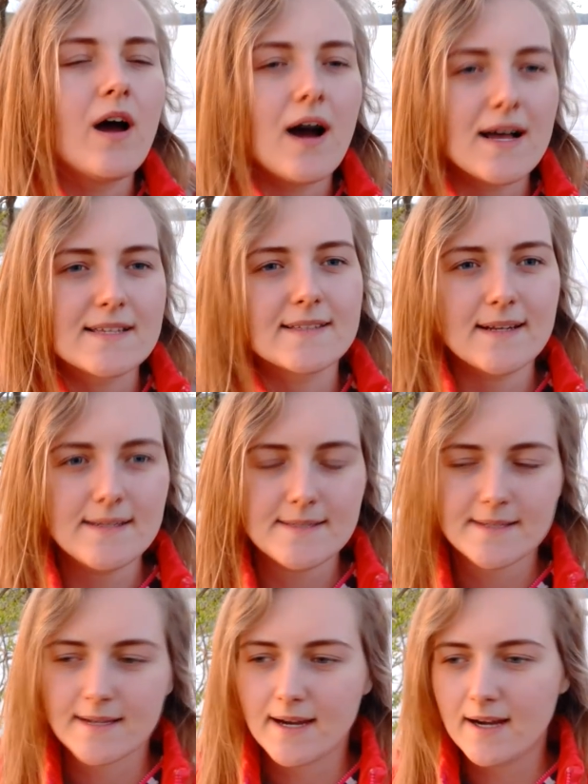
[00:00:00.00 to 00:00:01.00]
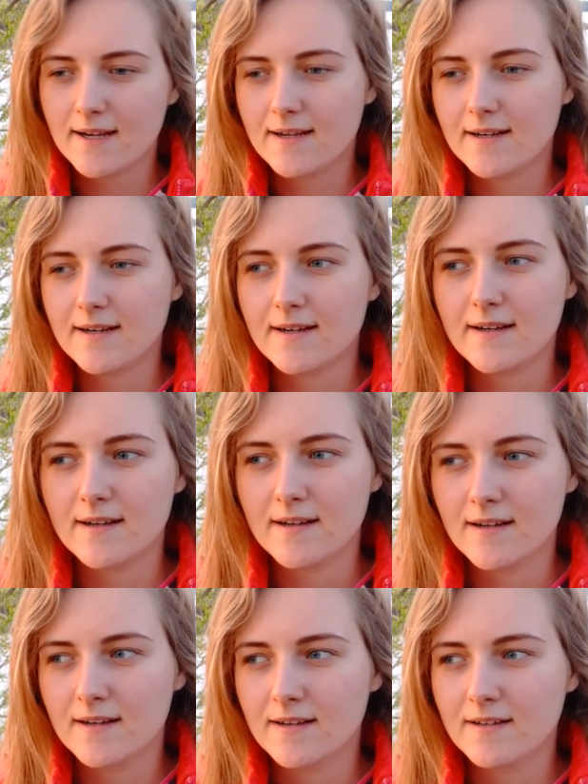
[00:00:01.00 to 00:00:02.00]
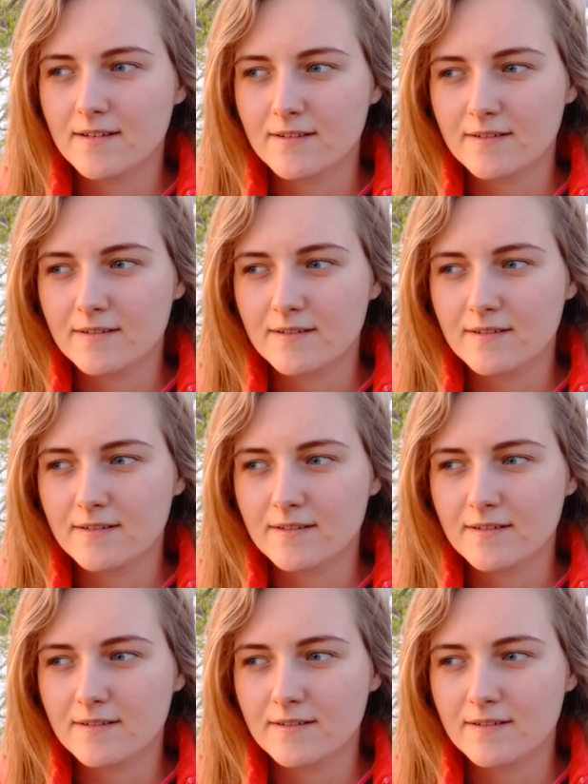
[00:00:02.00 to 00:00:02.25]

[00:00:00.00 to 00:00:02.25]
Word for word: А страсти как э,